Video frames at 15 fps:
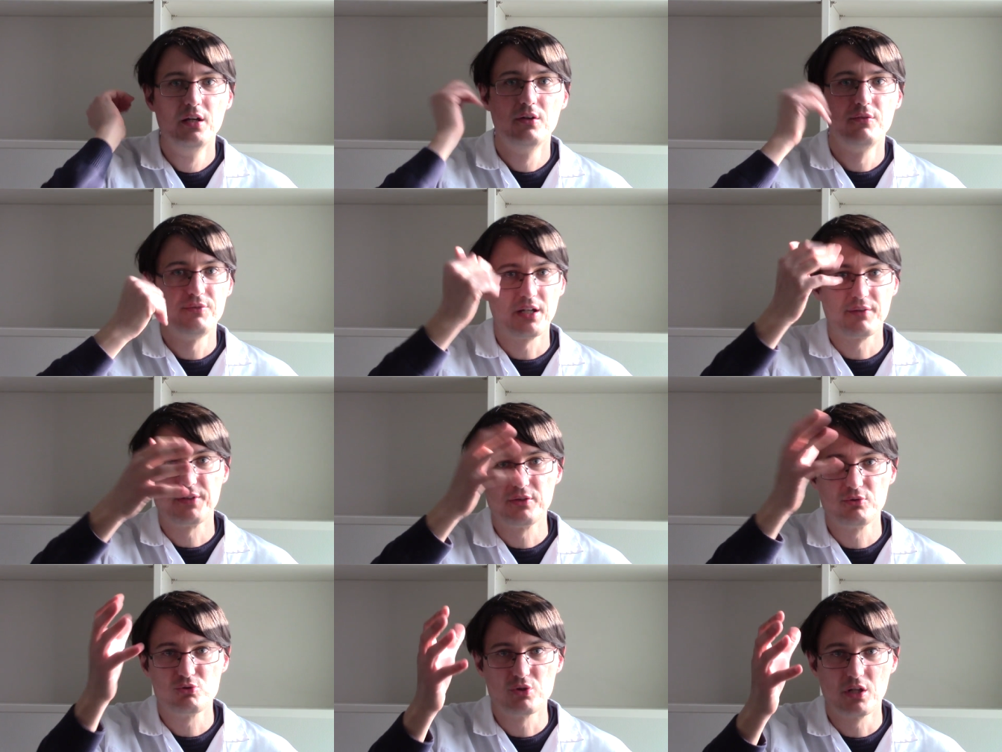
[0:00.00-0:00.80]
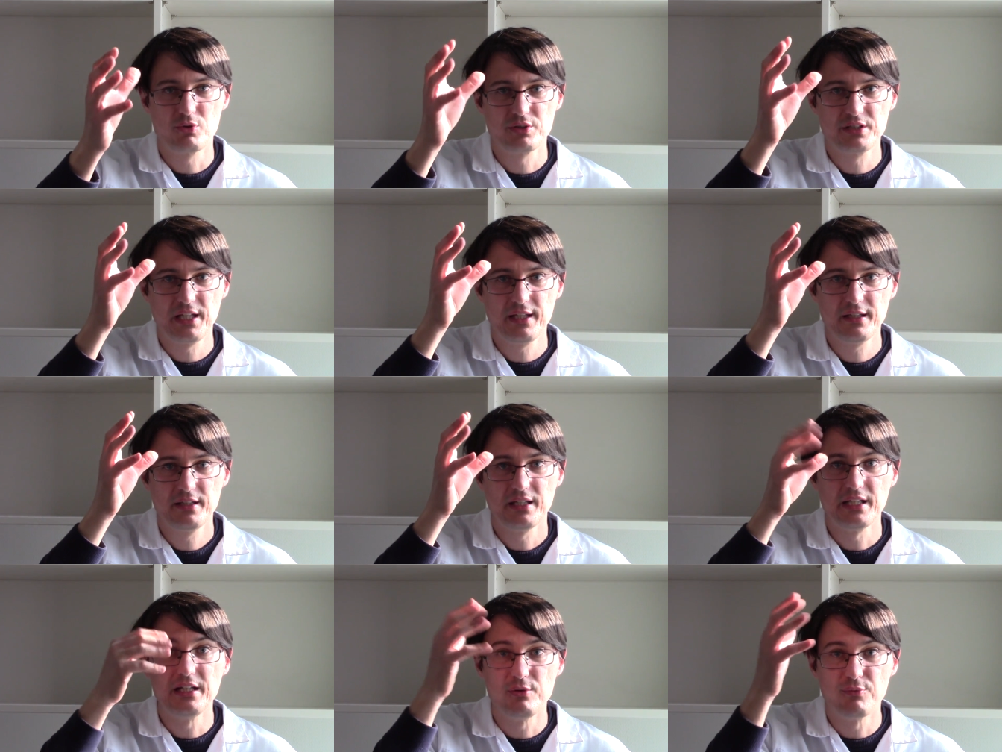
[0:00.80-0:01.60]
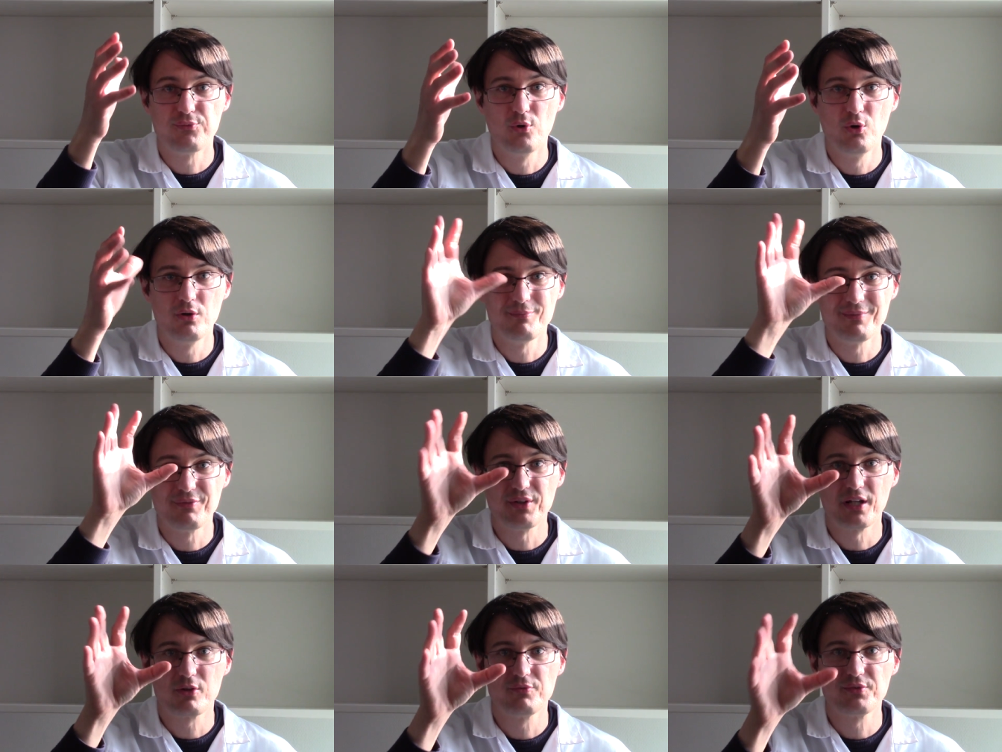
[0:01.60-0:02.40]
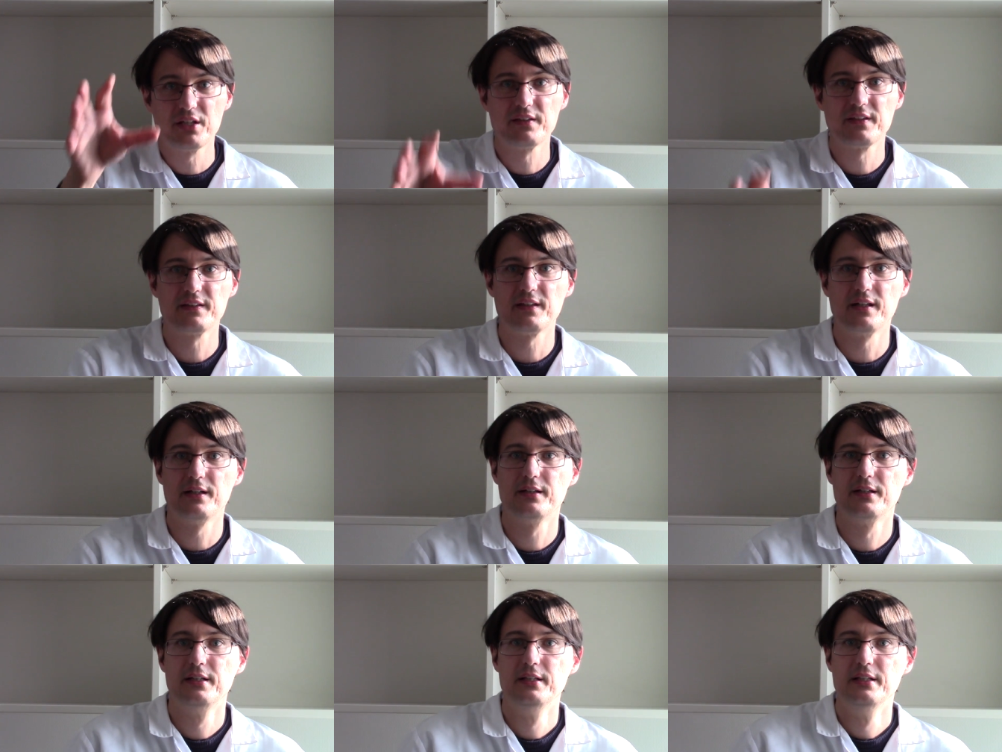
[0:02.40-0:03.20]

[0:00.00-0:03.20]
vérifier toujours à côté, il le faut, mais faire confiance à ça.